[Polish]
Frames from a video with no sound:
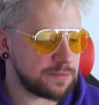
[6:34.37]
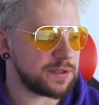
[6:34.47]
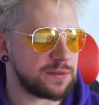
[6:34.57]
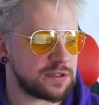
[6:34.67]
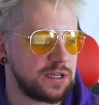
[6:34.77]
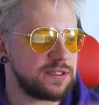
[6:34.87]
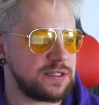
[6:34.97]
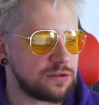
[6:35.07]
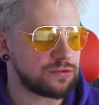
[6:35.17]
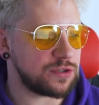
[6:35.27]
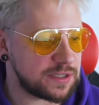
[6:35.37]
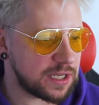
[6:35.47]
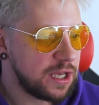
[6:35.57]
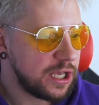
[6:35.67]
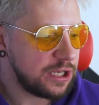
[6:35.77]
chyba że masz AIDS i
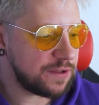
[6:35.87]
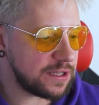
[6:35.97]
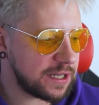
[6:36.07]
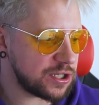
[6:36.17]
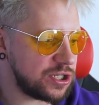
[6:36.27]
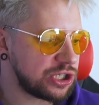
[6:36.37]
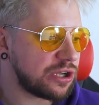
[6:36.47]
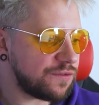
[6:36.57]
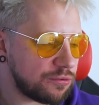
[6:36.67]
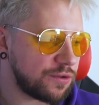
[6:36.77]
gruźlicę i wtedy kaszlesz krwią,